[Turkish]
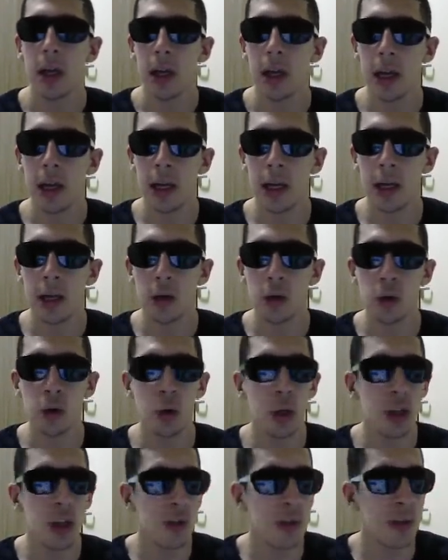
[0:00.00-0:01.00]
e,
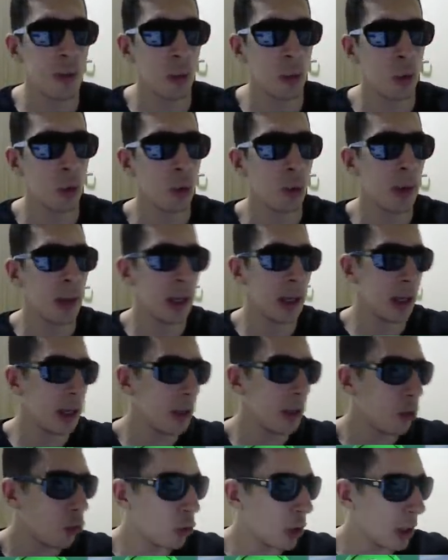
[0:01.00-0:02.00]
şunu hiçbir zaman unutmayın
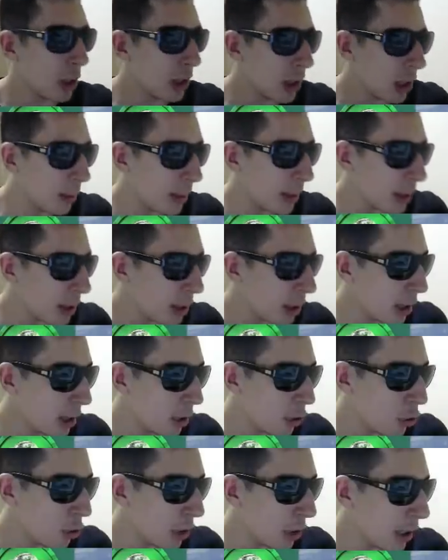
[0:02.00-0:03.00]
ki şuradan hatta ben
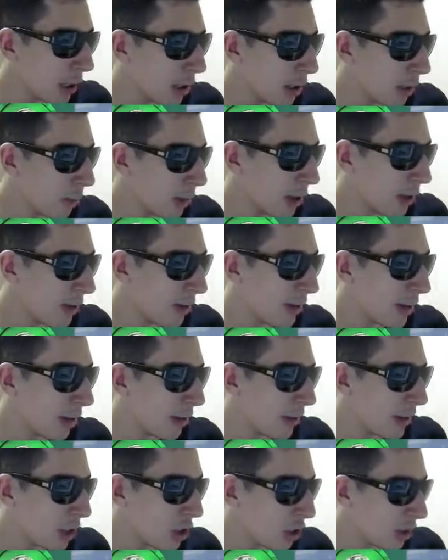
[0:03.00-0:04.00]
e, şu an ekranımı da
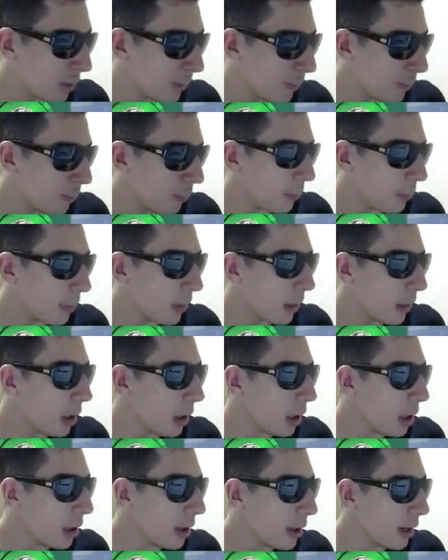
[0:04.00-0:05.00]
sizlere vereceğim.
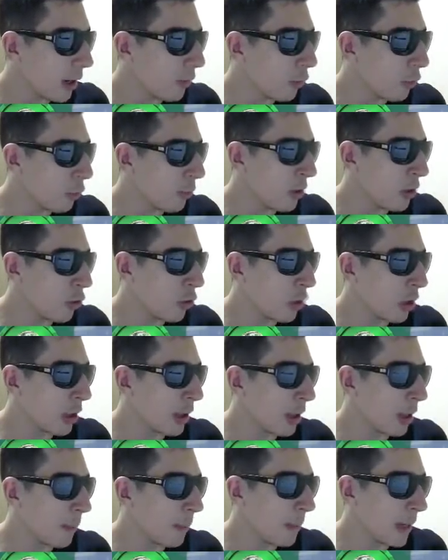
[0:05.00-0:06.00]
Direkt Footbin
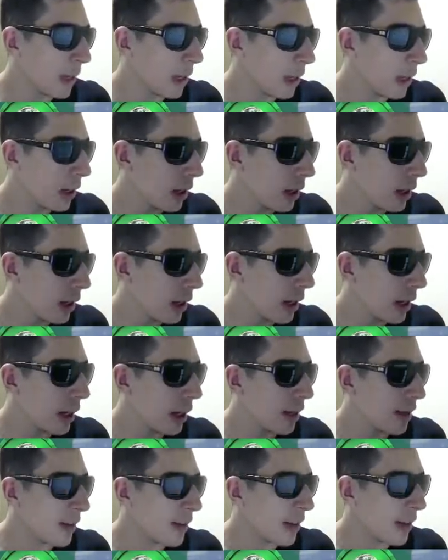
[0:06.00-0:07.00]
üzerinden bir
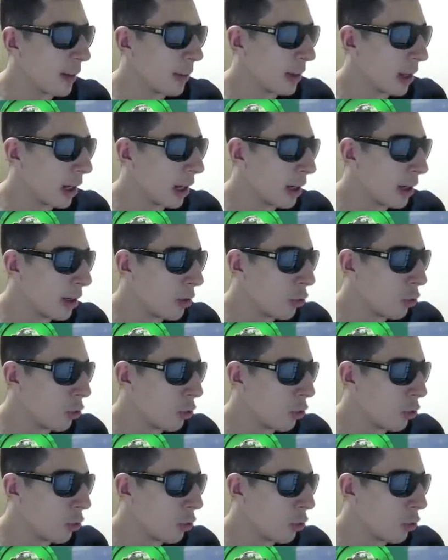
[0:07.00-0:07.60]
e, sizlerle birlikte analiz